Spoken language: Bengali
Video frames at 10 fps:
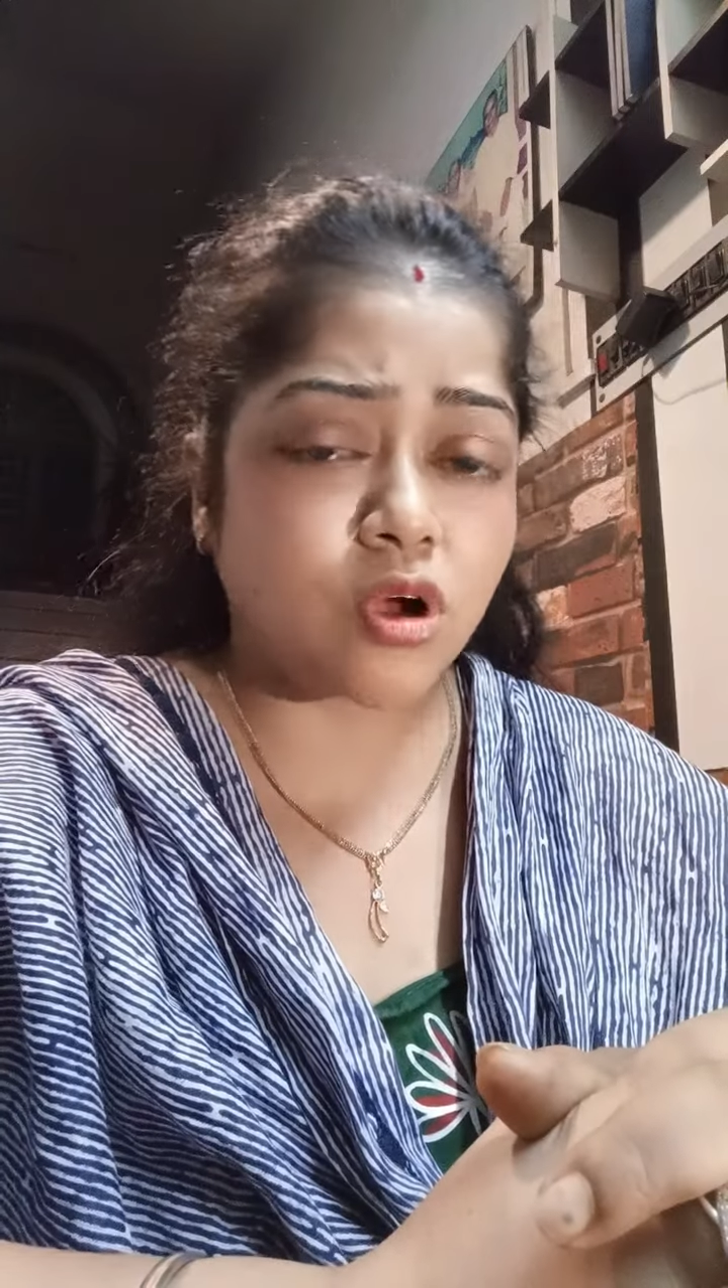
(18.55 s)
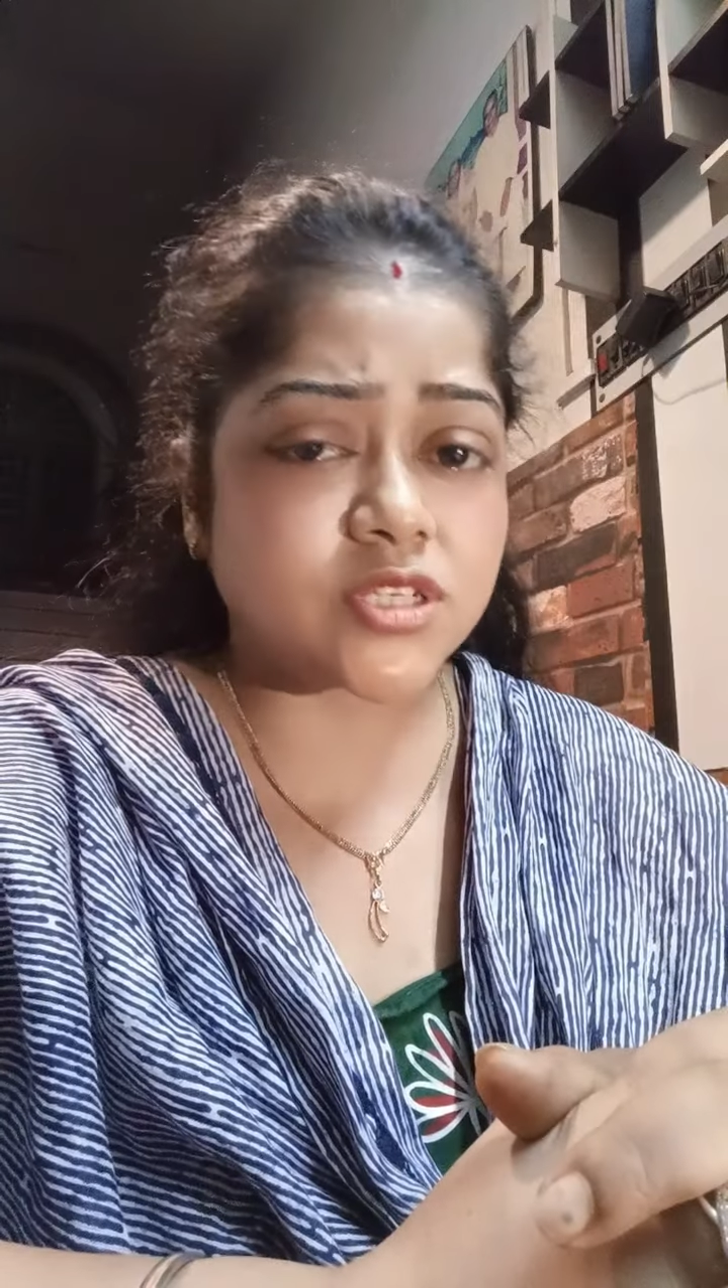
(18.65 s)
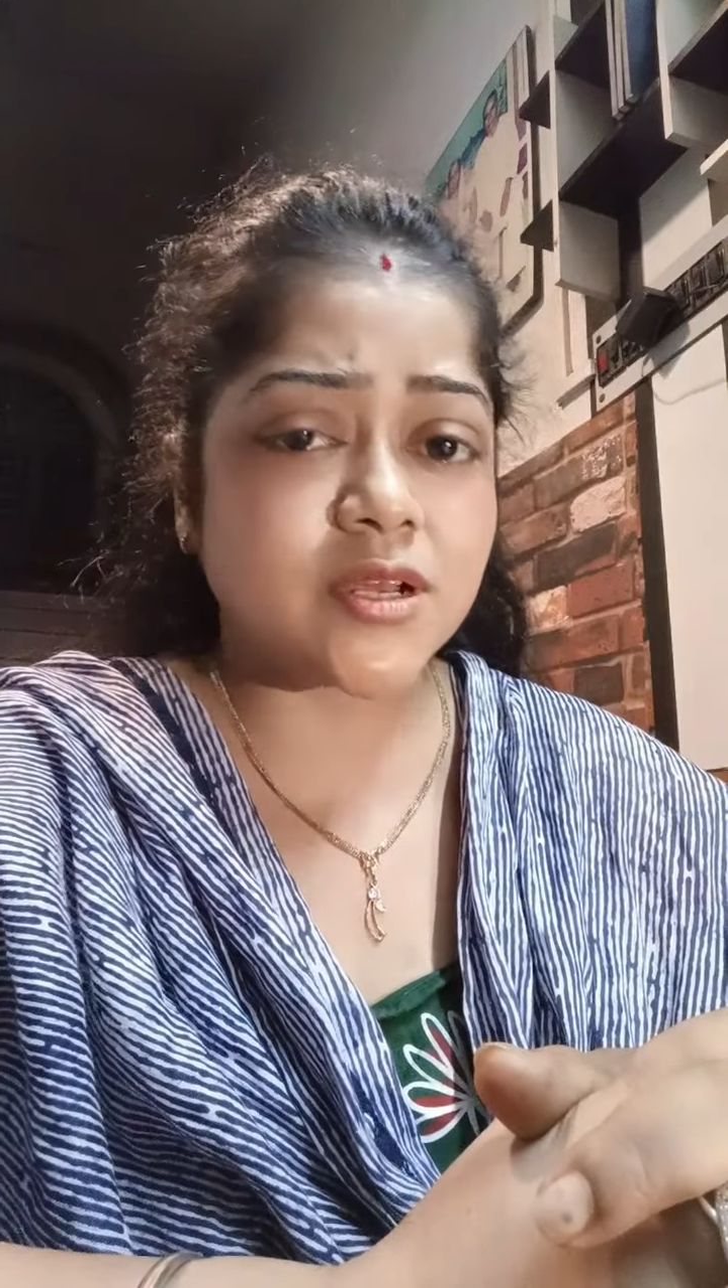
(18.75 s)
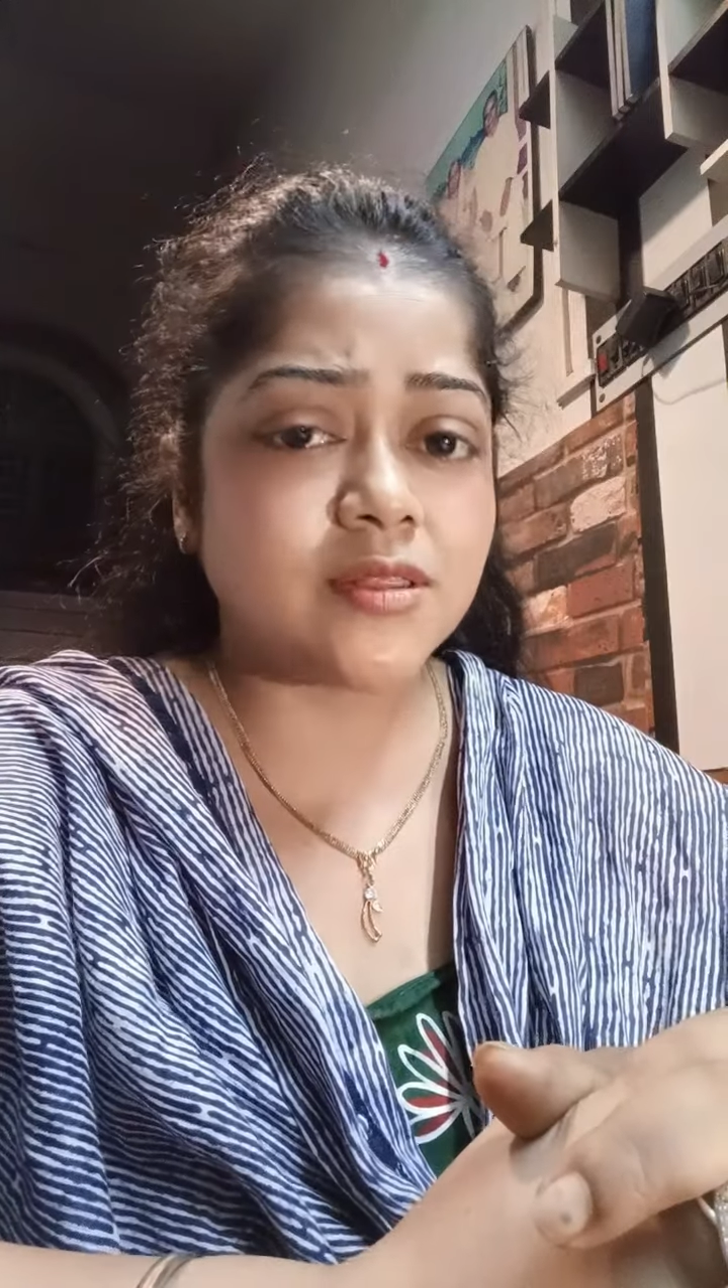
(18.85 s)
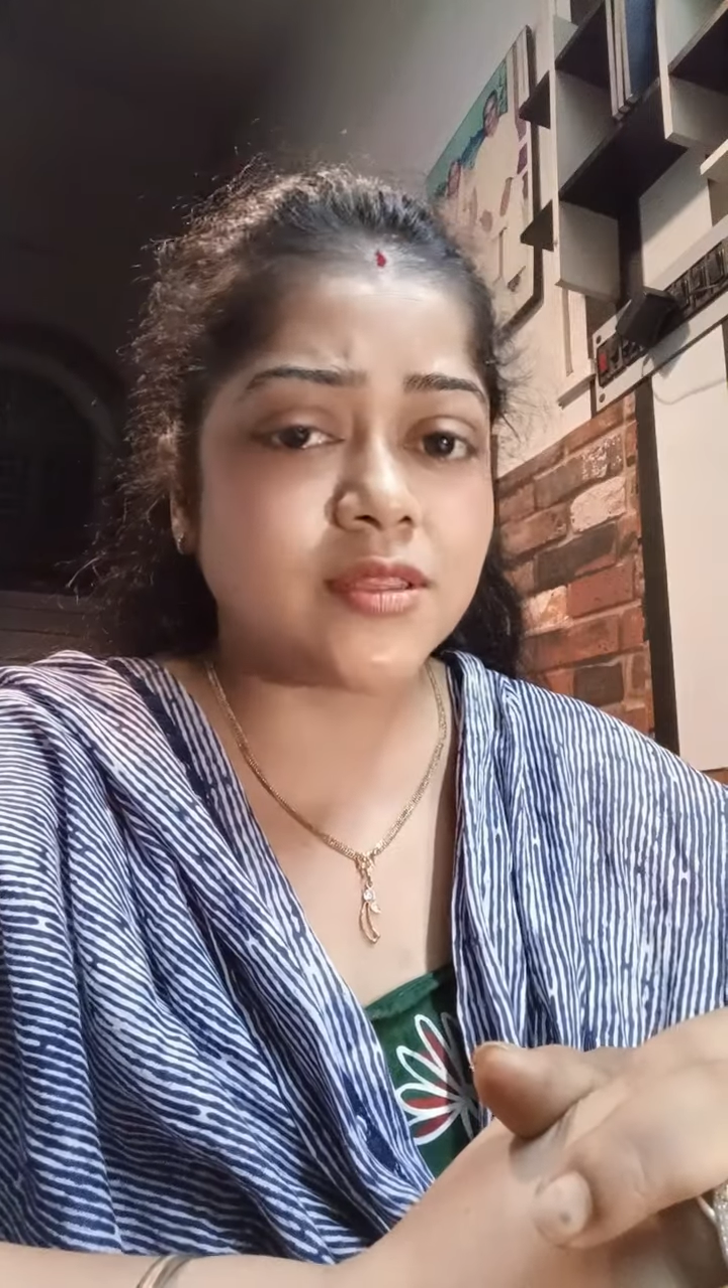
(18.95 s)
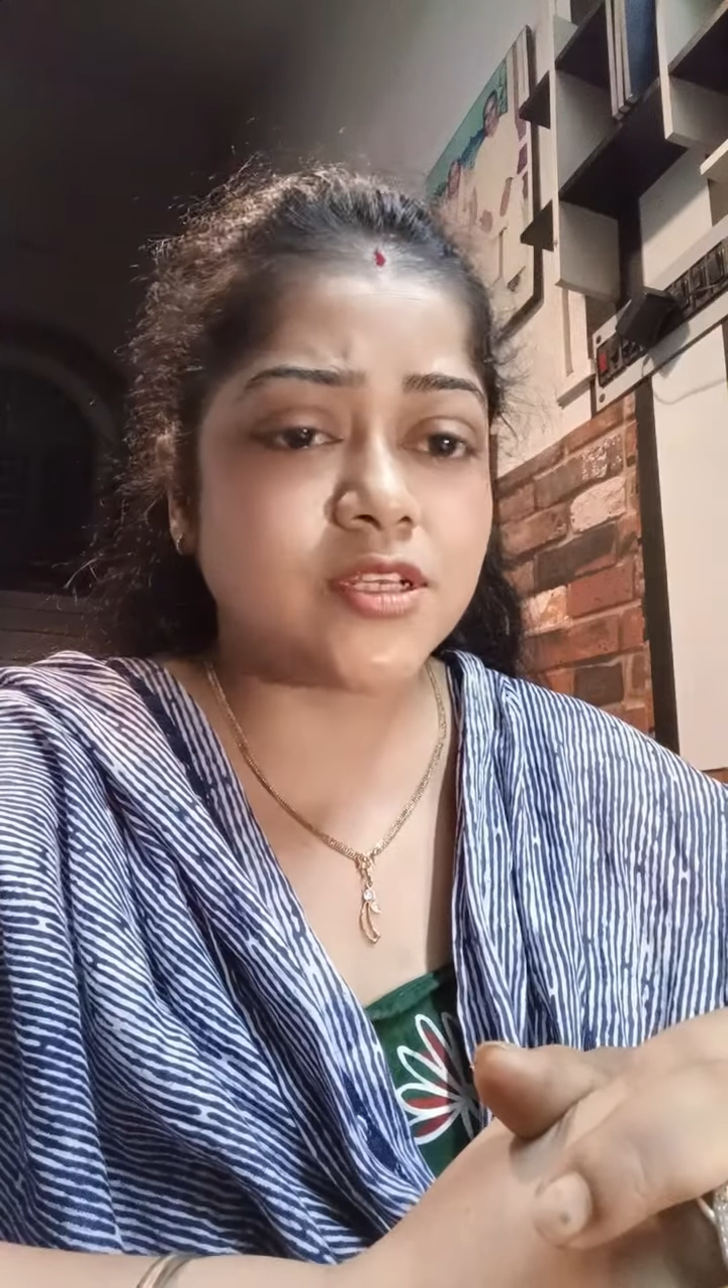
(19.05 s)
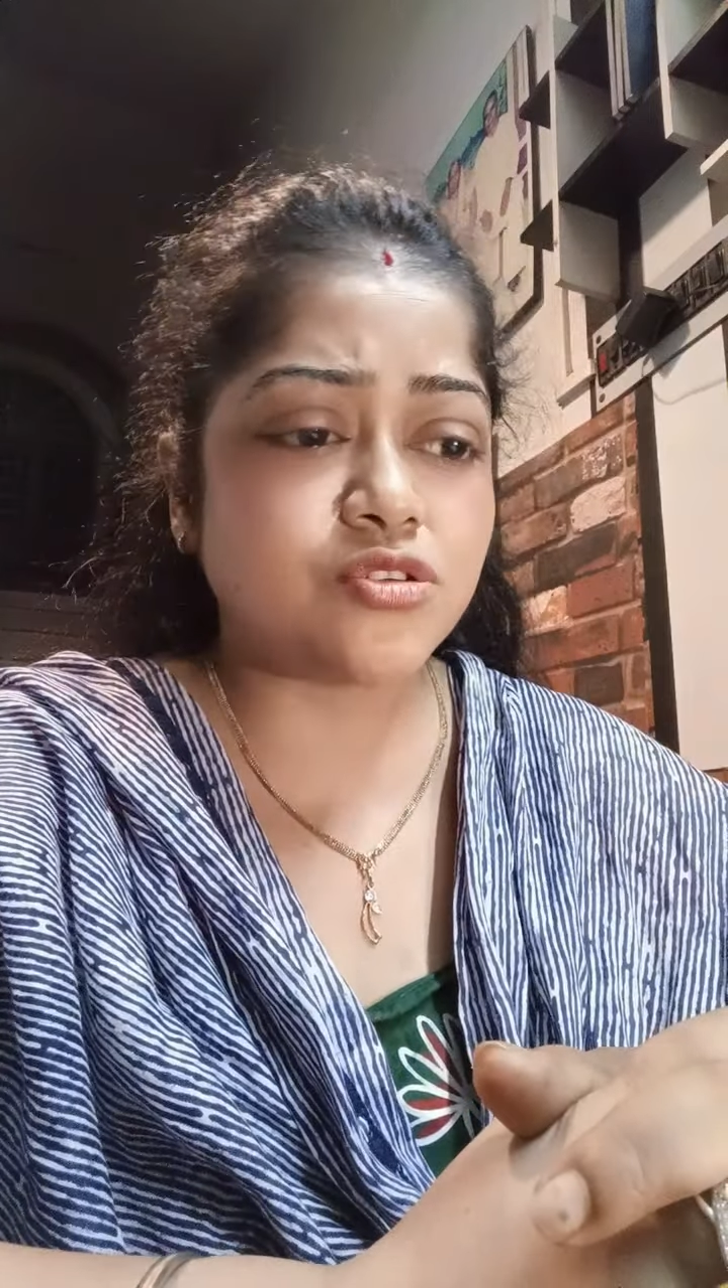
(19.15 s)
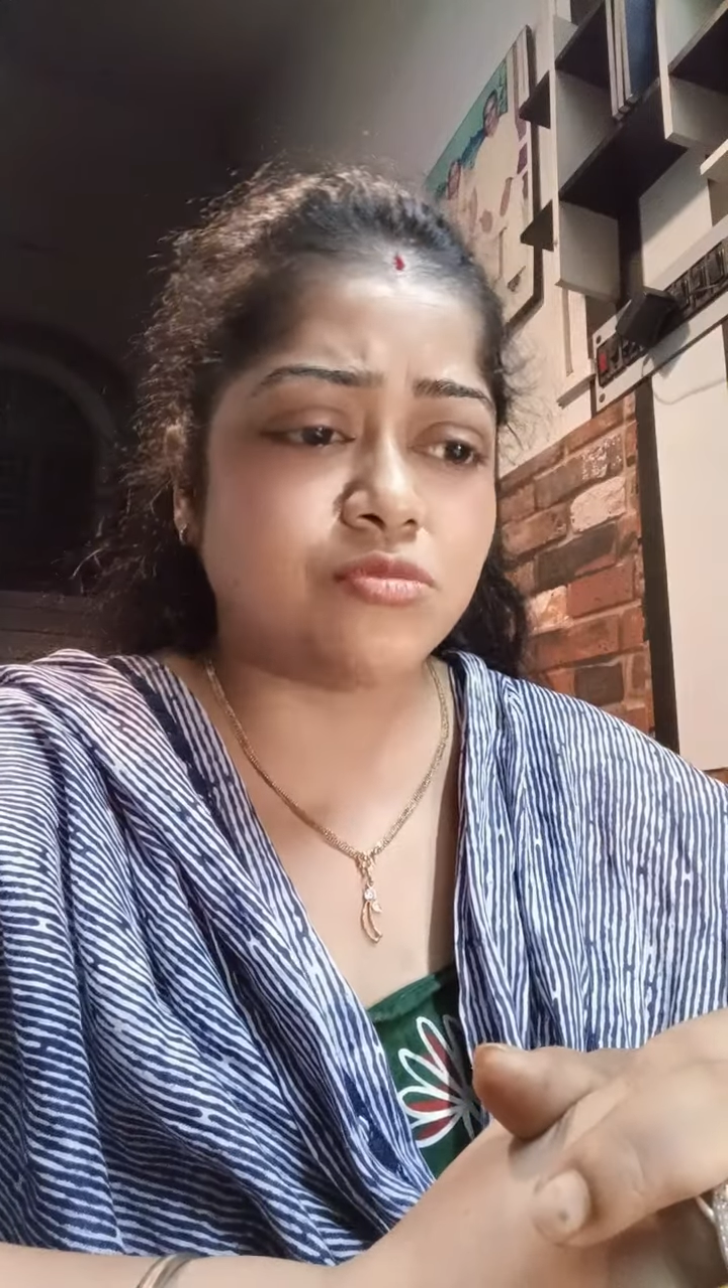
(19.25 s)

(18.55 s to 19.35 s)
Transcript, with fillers: অশান্তি